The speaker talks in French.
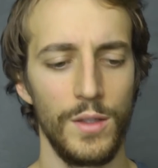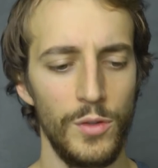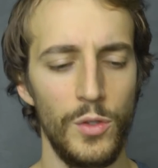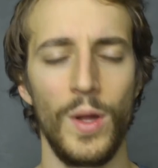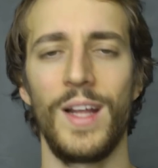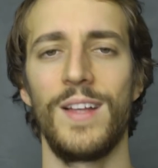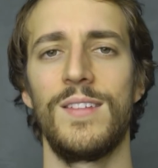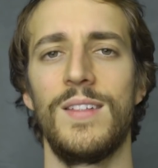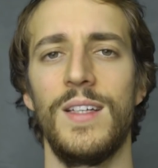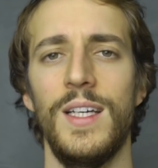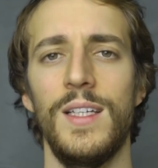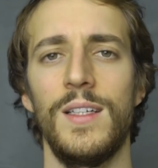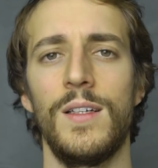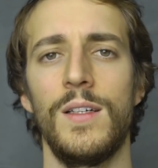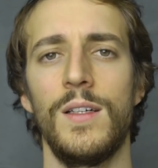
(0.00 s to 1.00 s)
dans la
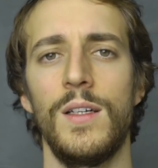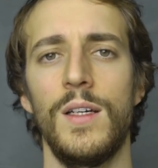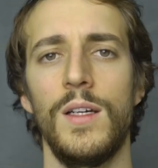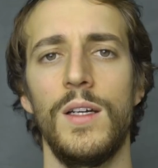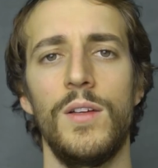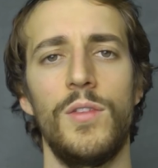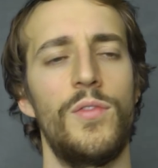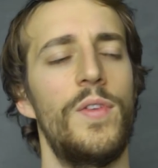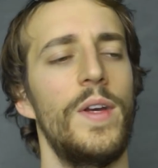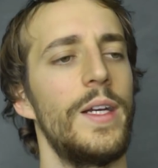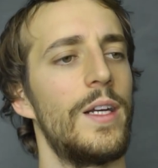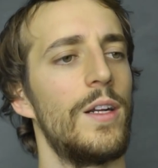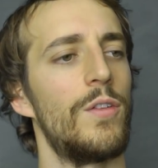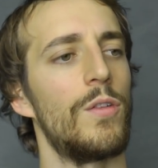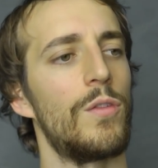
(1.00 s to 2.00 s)
scène, fait
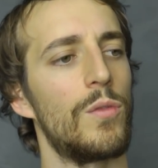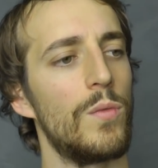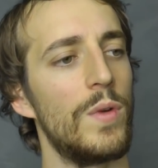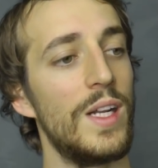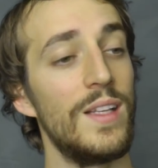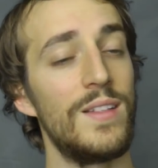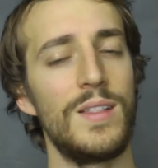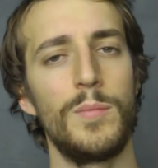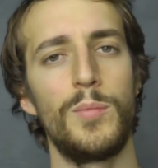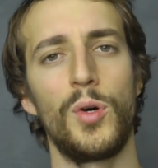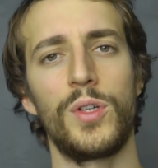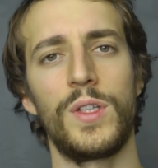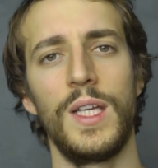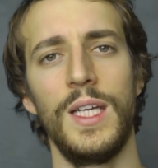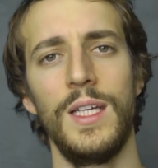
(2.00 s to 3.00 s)
qu'elles se sont laissées
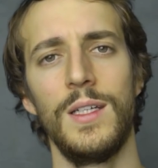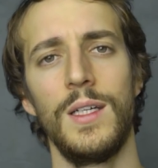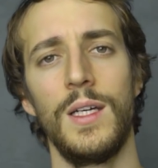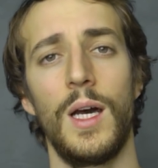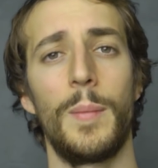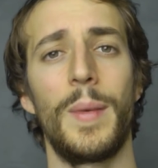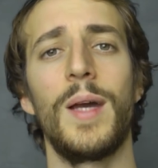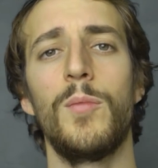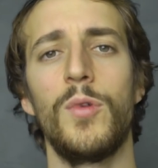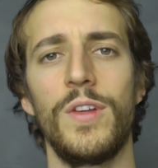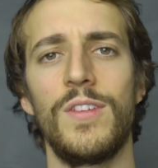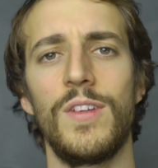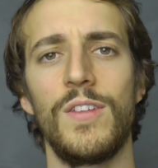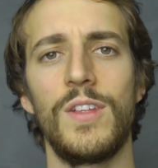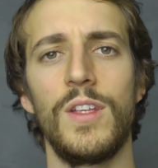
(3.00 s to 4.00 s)
porter. Après, bon, il
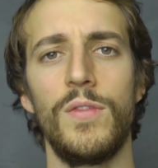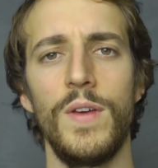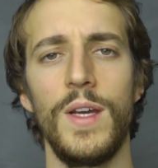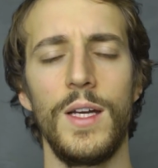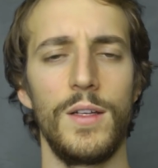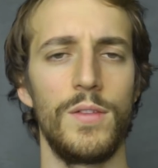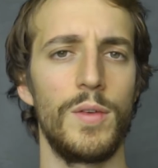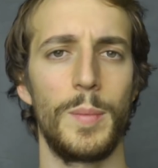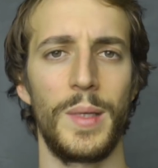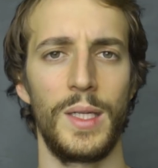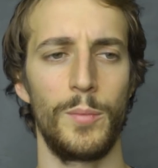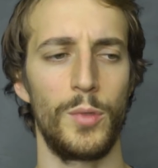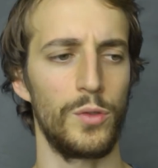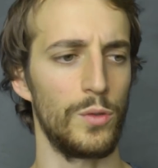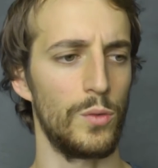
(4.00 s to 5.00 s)
sait ce qu'il fait, il hein, il fait pas
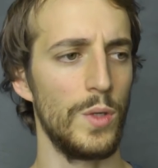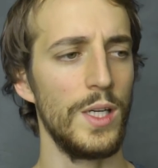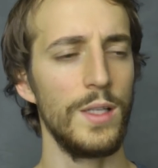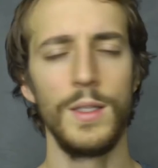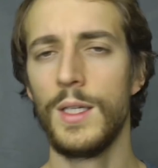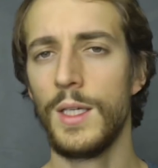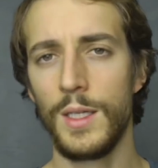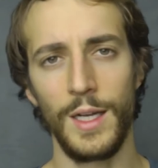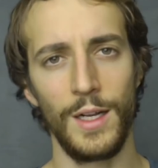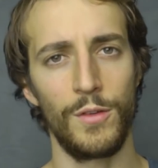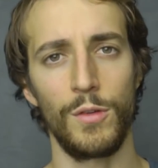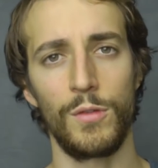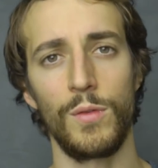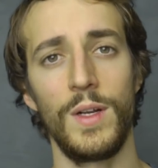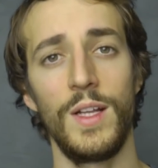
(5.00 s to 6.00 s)
n'importe quoi. Elles
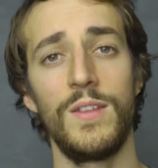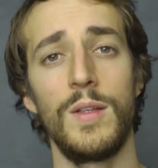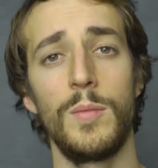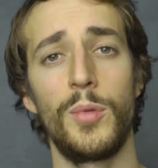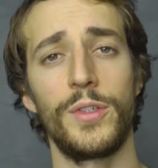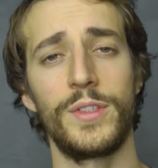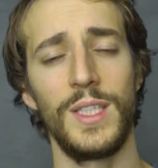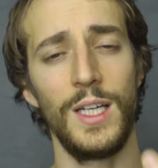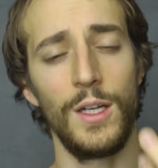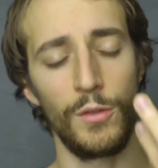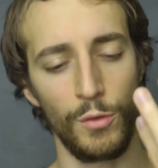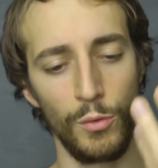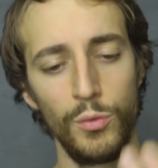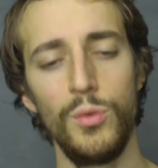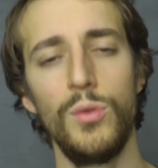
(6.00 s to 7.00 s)
se sont laissées porter,
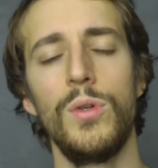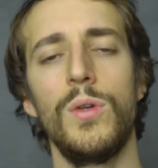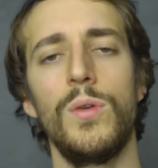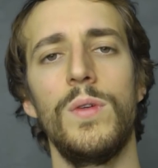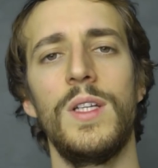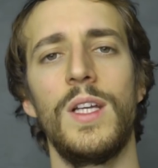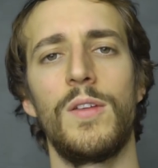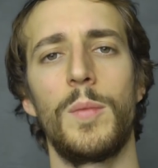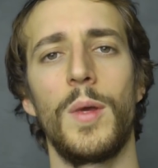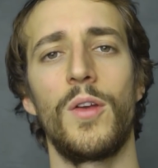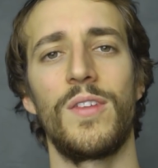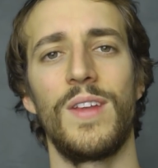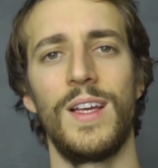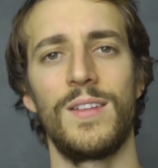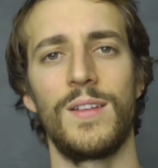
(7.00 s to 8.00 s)
elles ont eu une
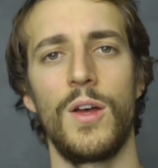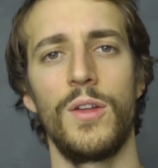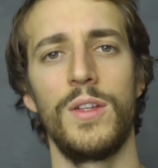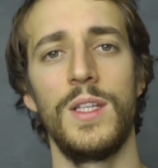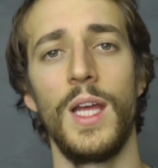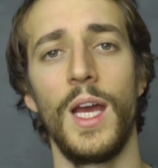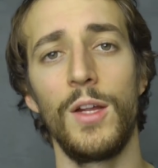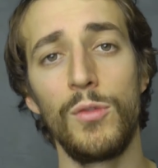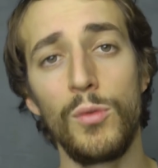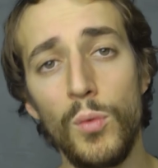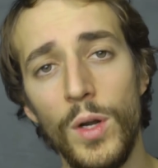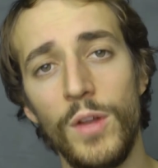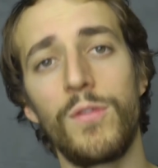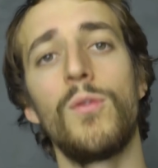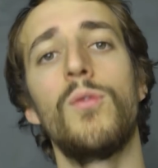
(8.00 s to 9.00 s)
expérience extraordinaire et du
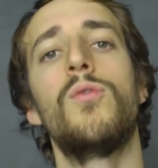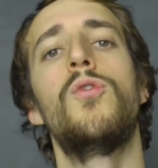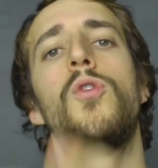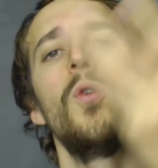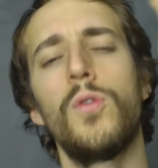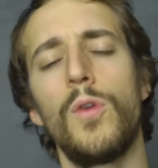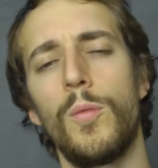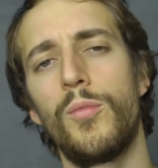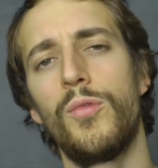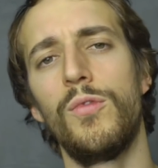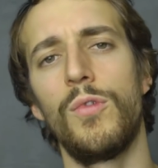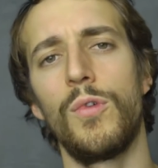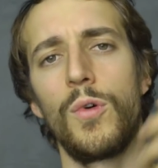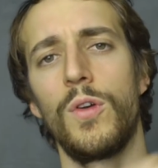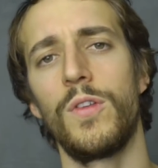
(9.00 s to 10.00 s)
coup, elles sont d'autant
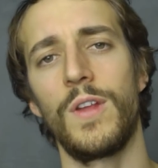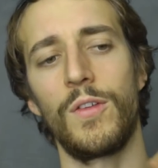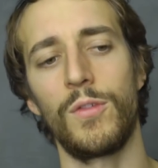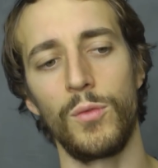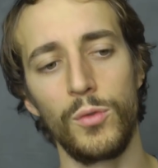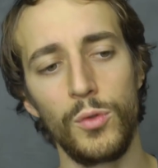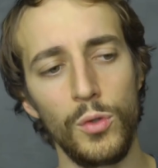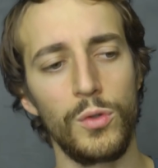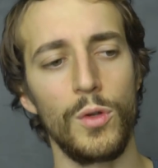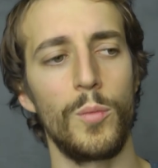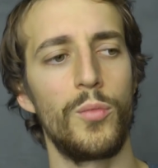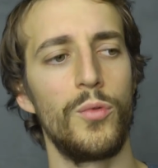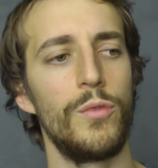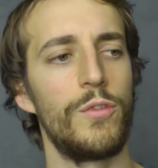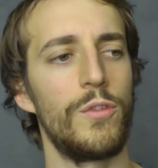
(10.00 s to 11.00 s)
plus heureuses, elles sont d'autant
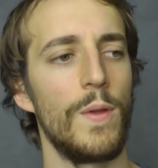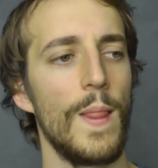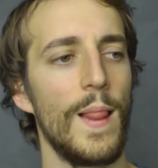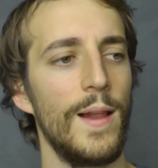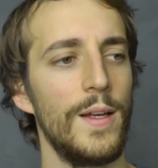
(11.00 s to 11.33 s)
plus